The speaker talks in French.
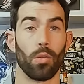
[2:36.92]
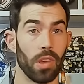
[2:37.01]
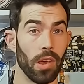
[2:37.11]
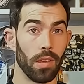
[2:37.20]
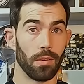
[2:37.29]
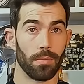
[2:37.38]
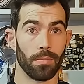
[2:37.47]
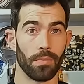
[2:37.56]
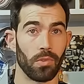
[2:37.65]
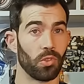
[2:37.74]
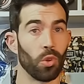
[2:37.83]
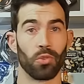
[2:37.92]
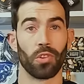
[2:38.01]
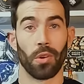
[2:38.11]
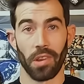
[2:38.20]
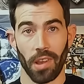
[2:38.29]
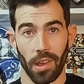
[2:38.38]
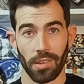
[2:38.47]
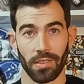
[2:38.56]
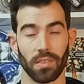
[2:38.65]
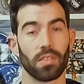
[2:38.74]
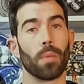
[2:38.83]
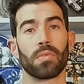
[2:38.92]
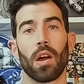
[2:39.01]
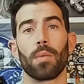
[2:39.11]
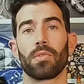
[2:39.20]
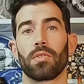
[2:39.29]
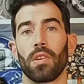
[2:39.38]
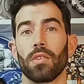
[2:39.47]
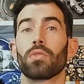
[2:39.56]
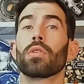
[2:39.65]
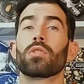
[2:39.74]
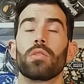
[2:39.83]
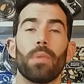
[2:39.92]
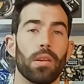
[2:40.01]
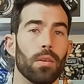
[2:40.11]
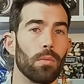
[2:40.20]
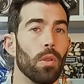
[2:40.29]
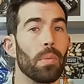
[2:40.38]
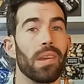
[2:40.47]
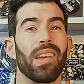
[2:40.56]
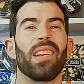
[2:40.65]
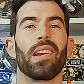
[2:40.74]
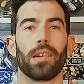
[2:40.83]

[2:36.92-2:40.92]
Ok, So sorry guys, sometimes the instruction manual will be in